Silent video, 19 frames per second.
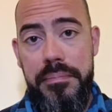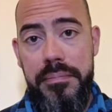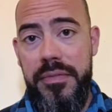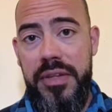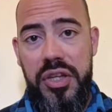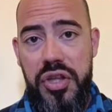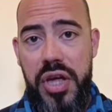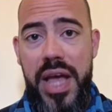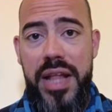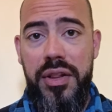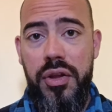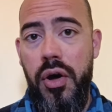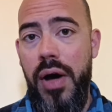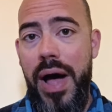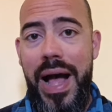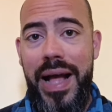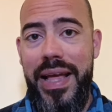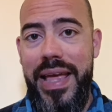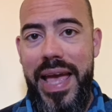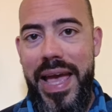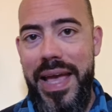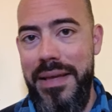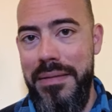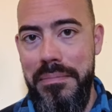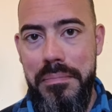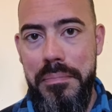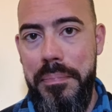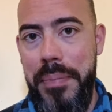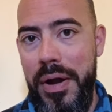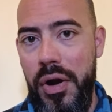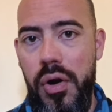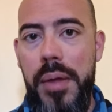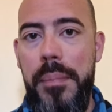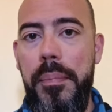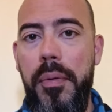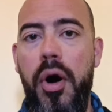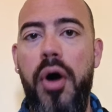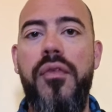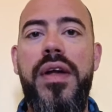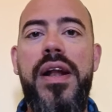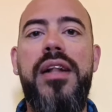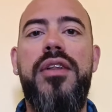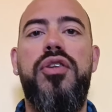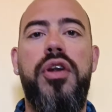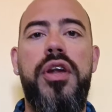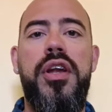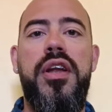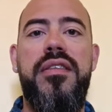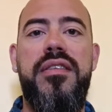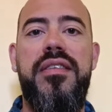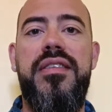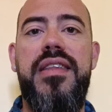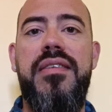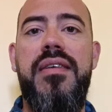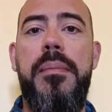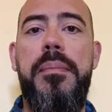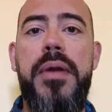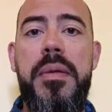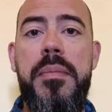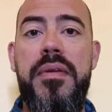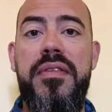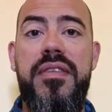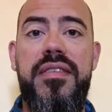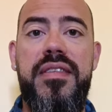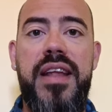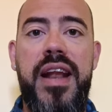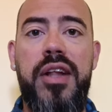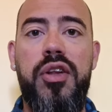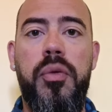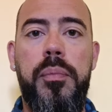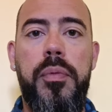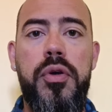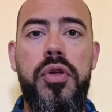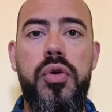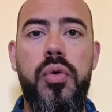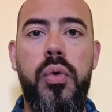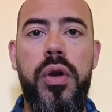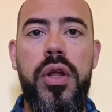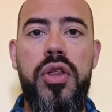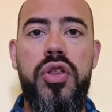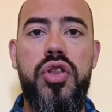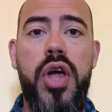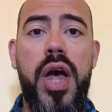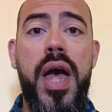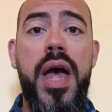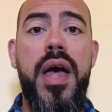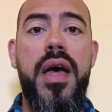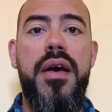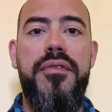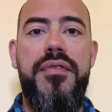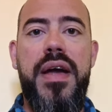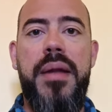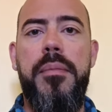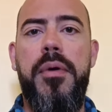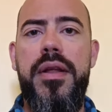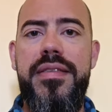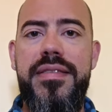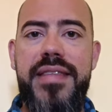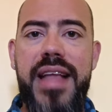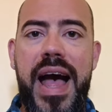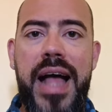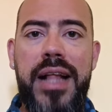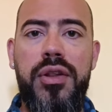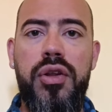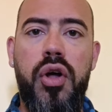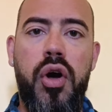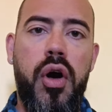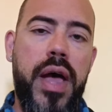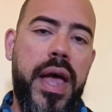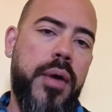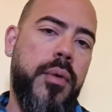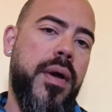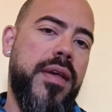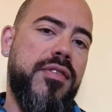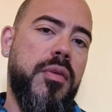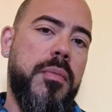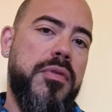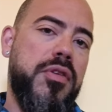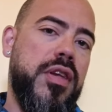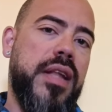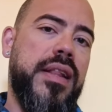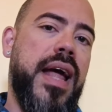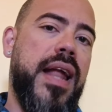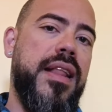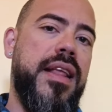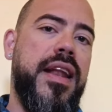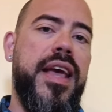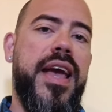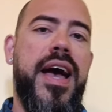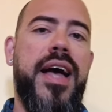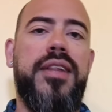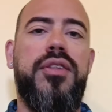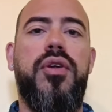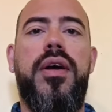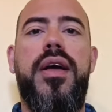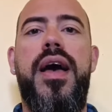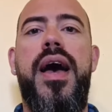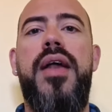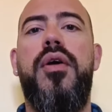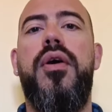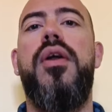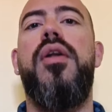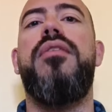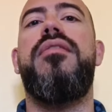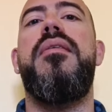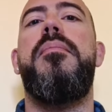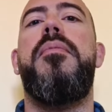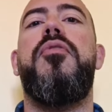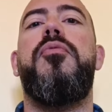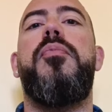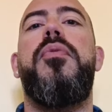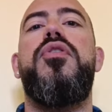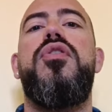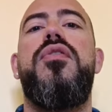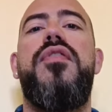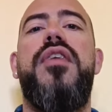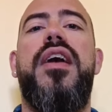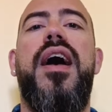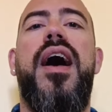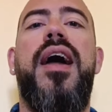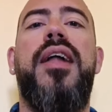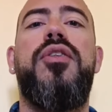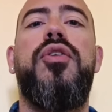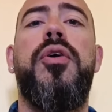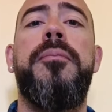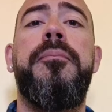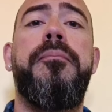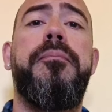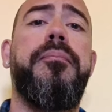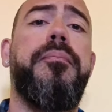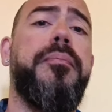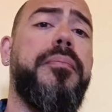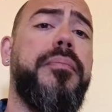dicendo anche in parole povere, il Torino esisteva prima, esisterà dopo Juric, fermo restando, e questo bisogna dargliene atto a Cairo che l'ha sempre specificato,